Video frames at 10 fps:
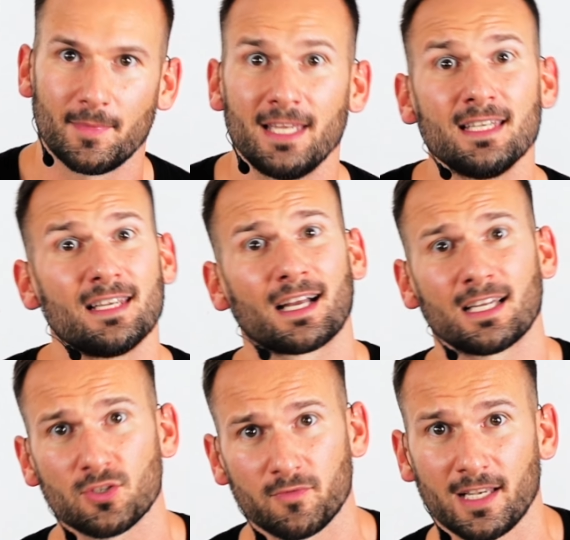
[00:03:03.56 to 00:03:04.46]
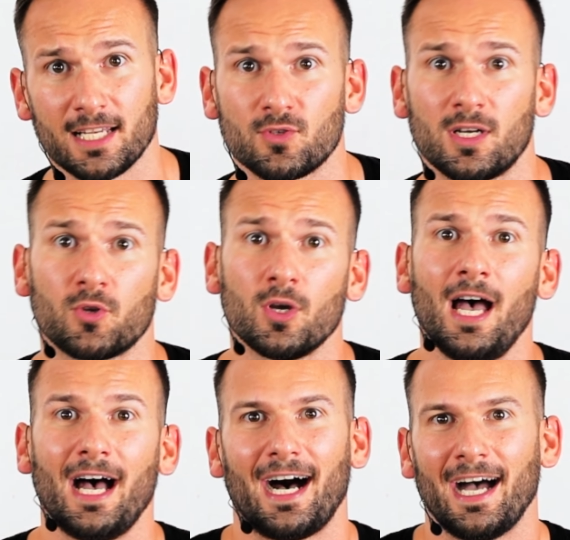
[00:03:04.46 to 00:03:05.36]
am Ende, dann kannst du vielleicht sogar noch
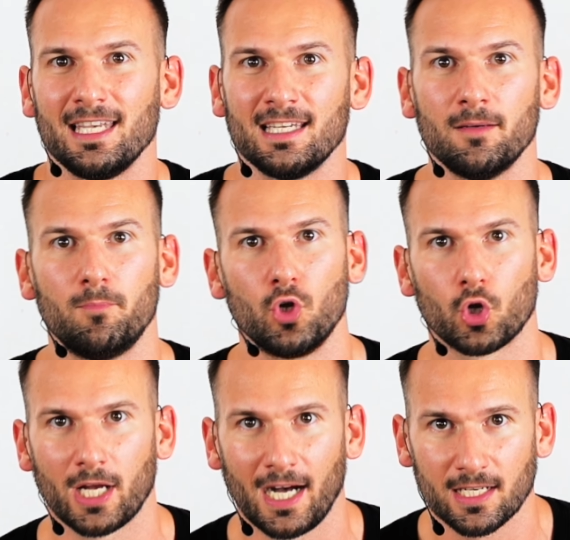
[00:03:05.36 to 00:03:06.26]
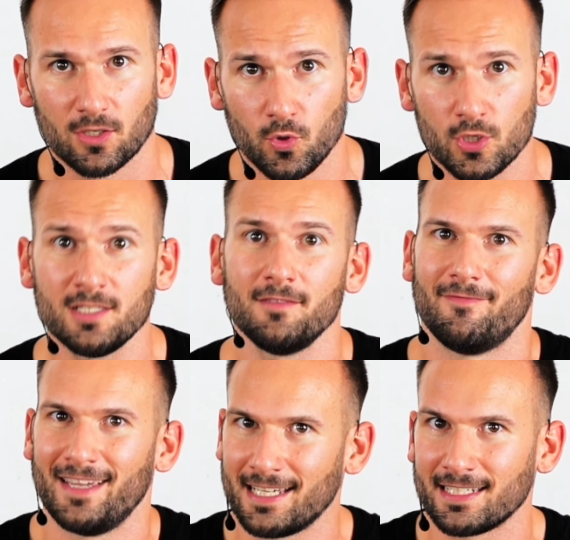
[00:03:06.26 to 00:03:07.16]
eine Blockade lösen,
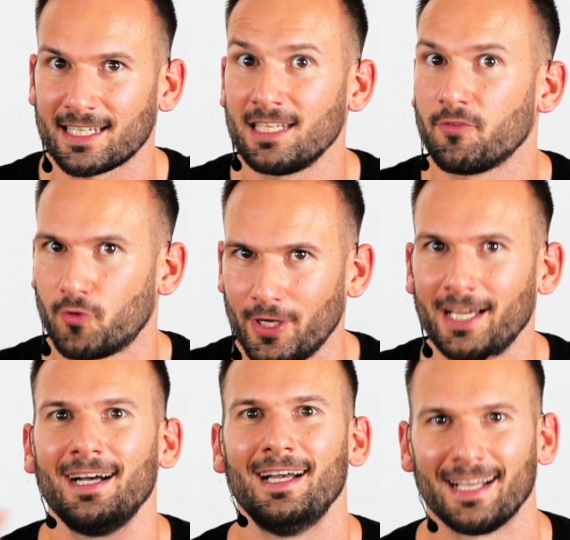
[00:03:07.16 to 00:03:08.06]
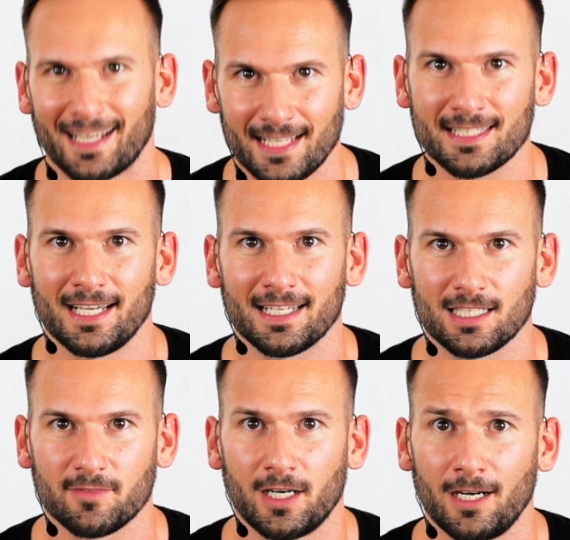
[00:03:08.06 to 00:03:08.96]
wenn dein Training vorher
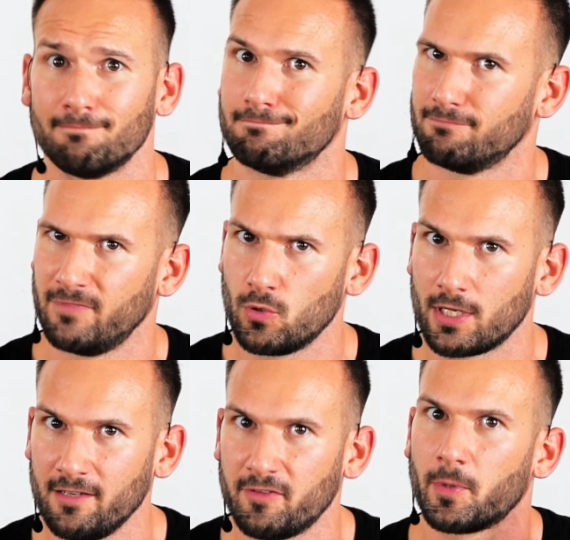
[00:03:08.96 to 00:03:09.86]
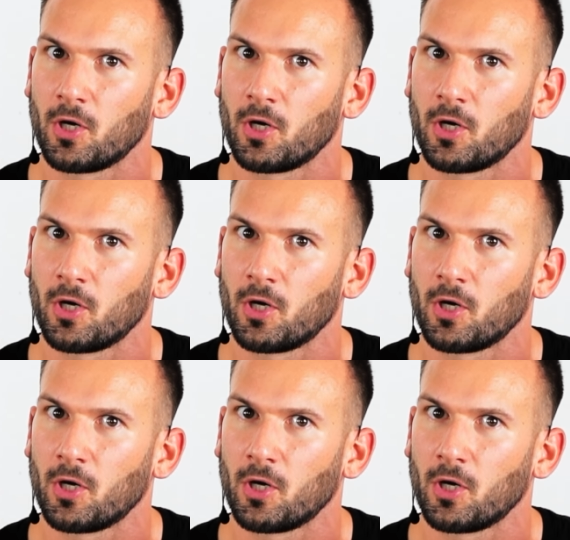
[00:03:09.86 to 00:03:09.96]
ganzheitlich war. Wenn du da Hilfe